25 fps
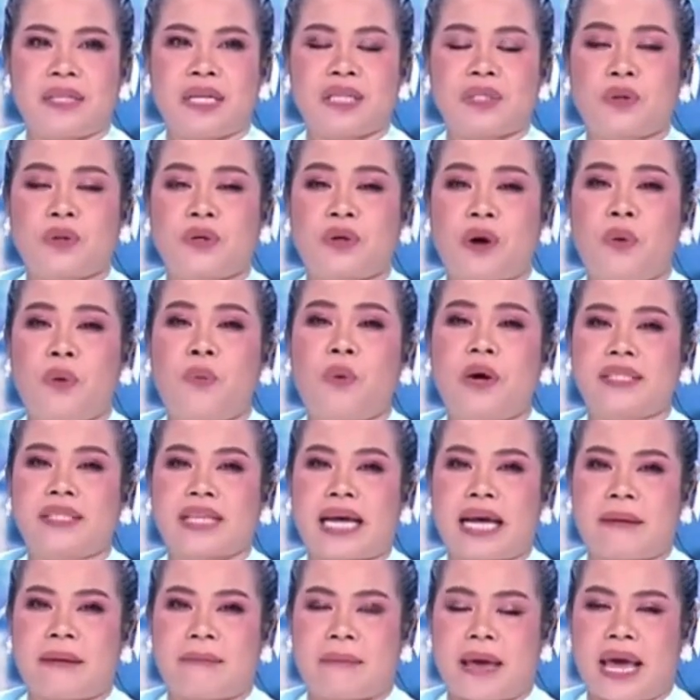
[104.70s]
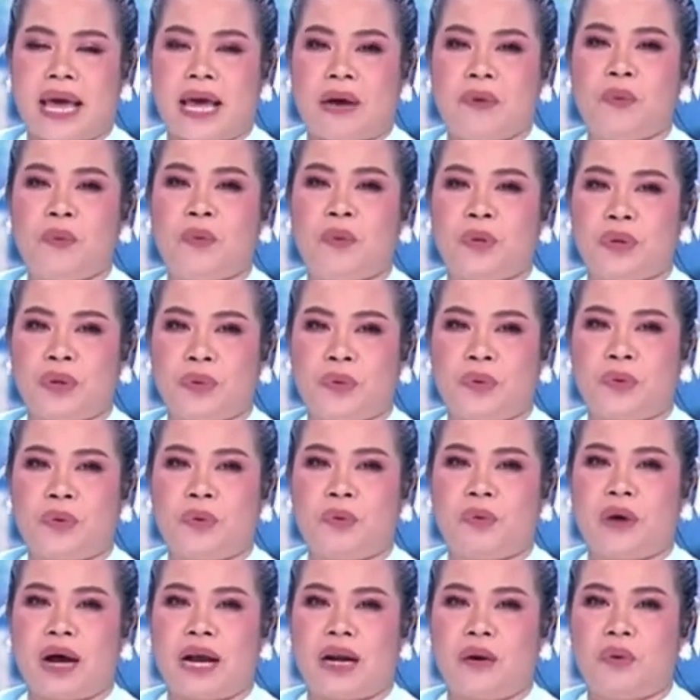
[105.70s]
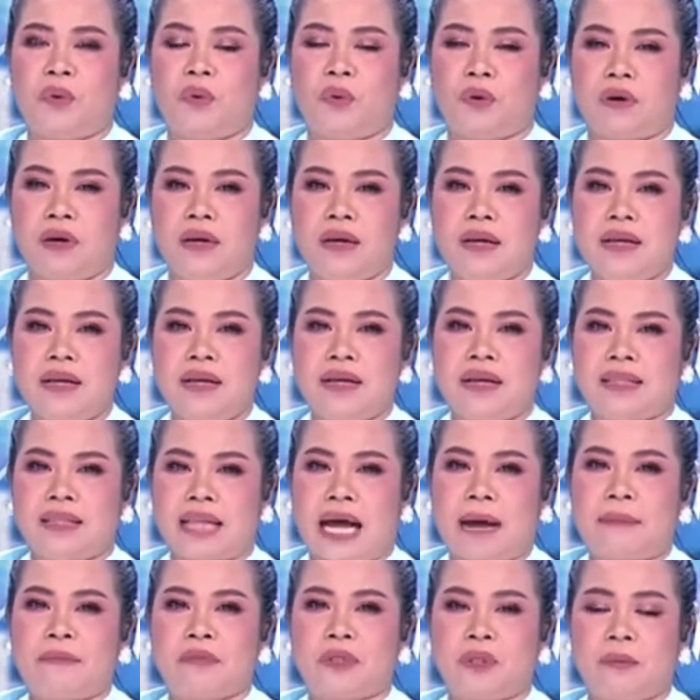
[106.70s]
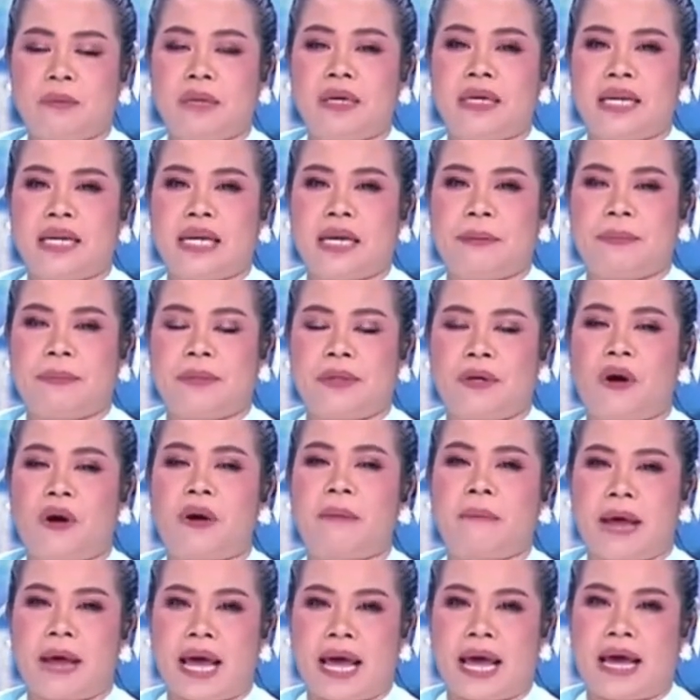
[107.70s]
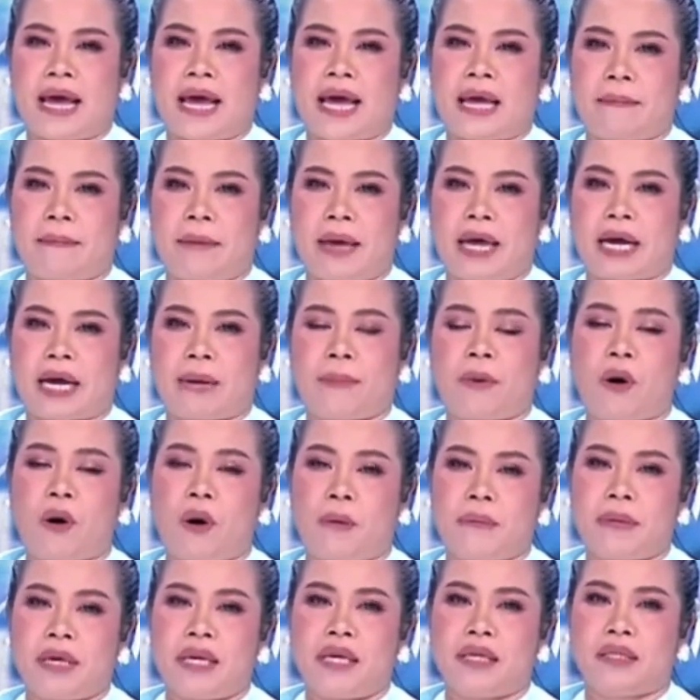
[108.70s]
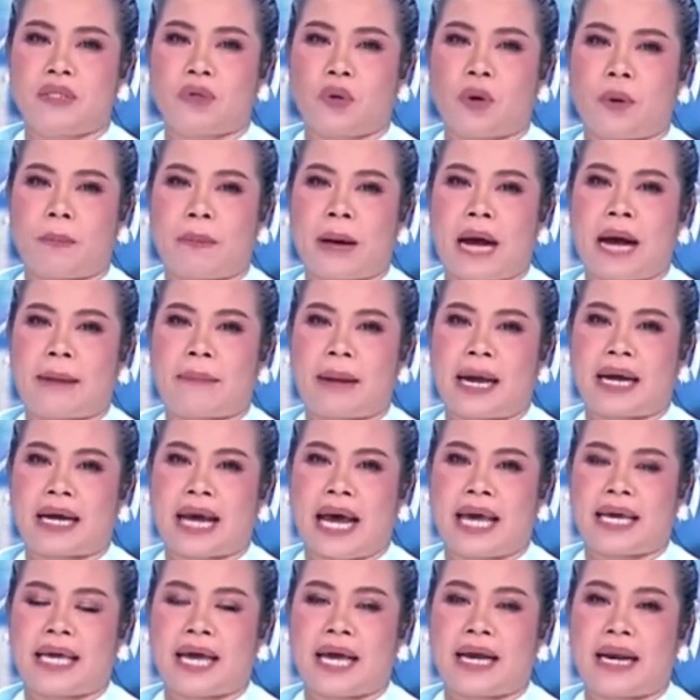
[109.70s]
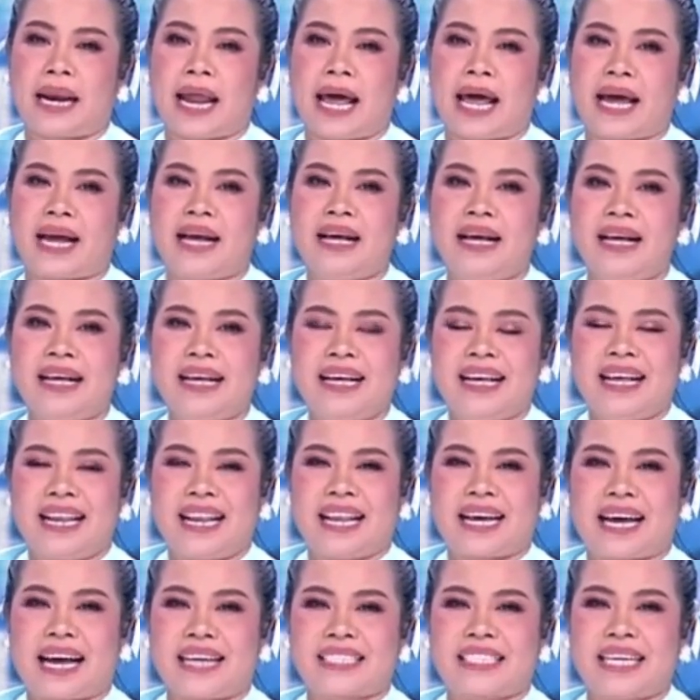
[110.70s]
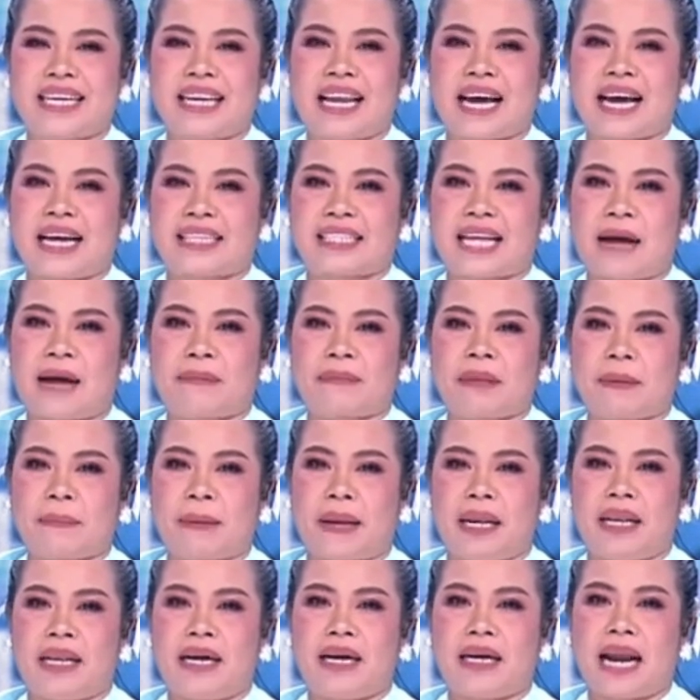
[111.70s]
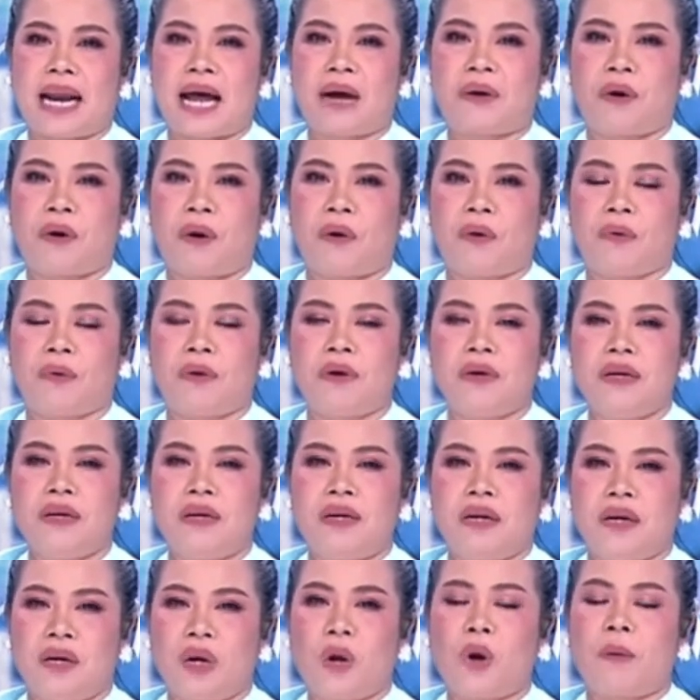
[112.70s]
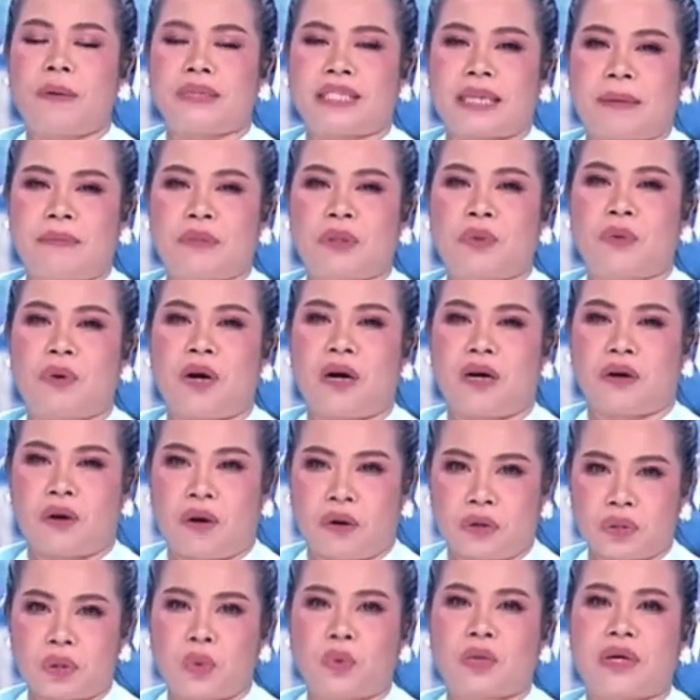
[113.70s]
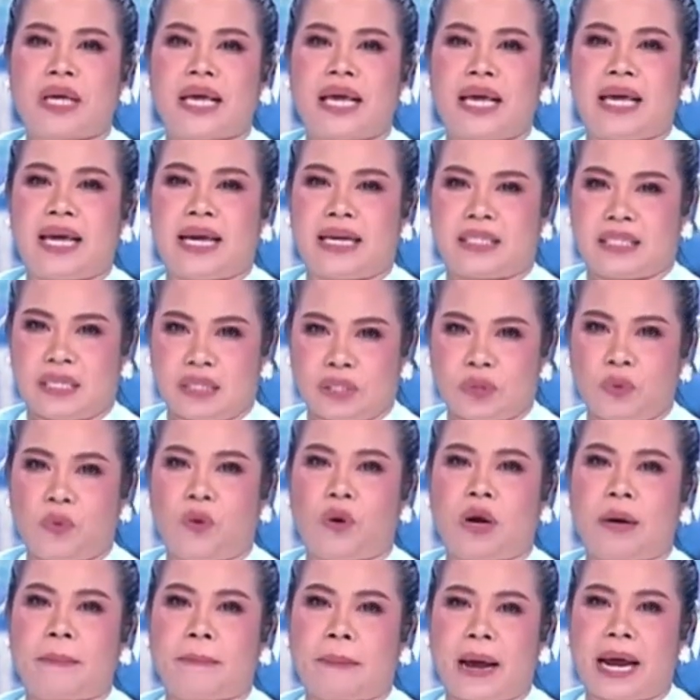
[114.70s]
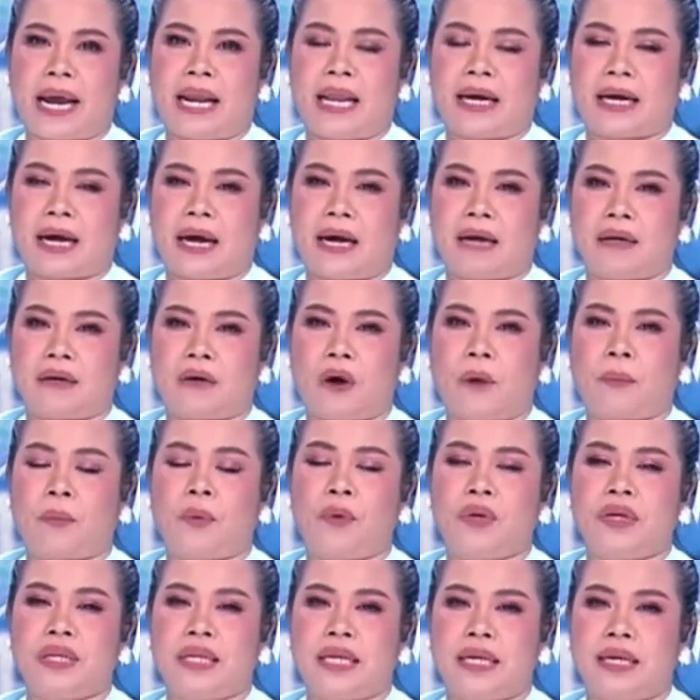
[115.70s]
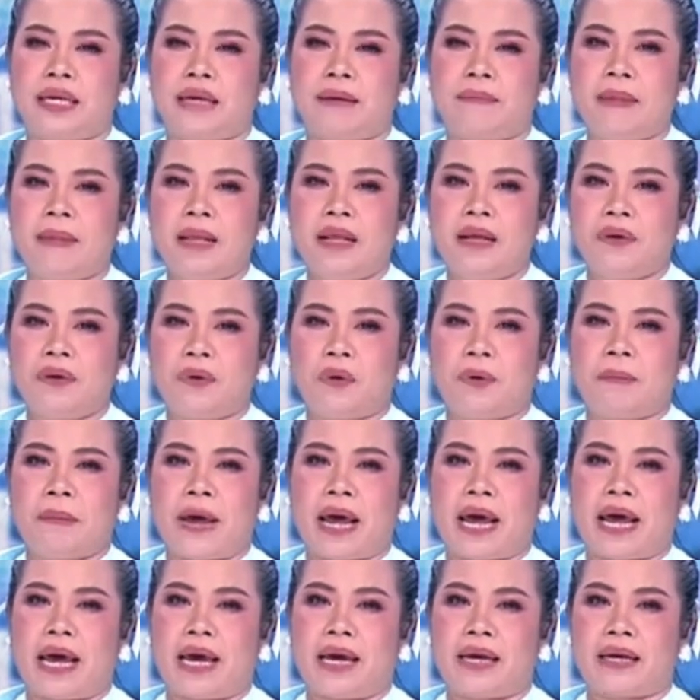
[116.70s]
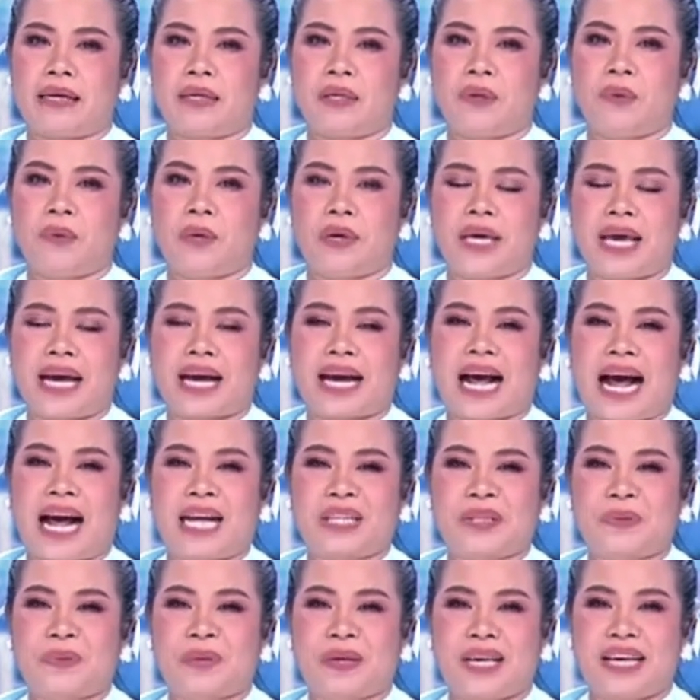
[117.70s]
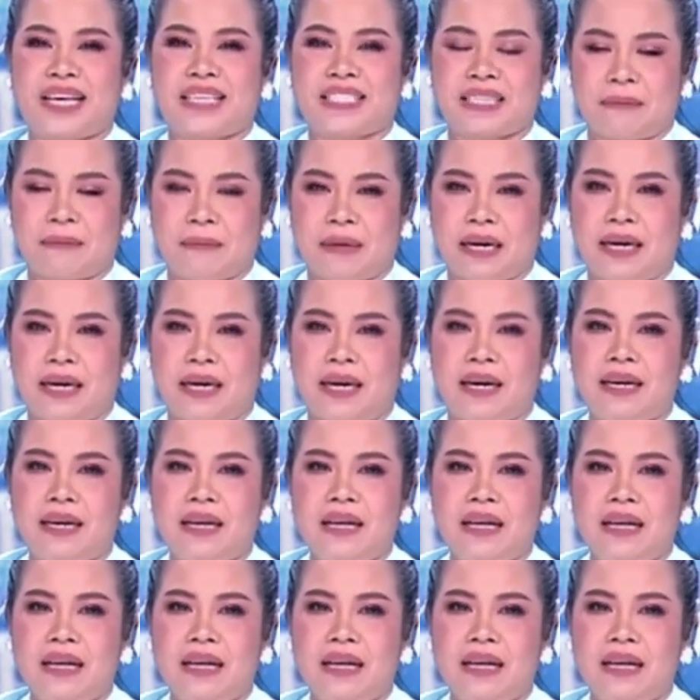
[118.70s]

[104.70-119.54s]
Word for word: ที่สุดของหัวใจแม่หูอยู่ว่าลูกทำสมือนี่ย้อนแม่ให้แม่ก็พอมีสุขภาพร่างกายแข็งแรง แล้วก็สิ่งใดก็ตาม ที่เป็นเรื่องเล่าของโรคประจำตัวของตุกกี้กับจิสูกันไปแล้วก็ขอบคุณดี คุณแม่อยู่เคียงข้างตุกกี้ เสมอ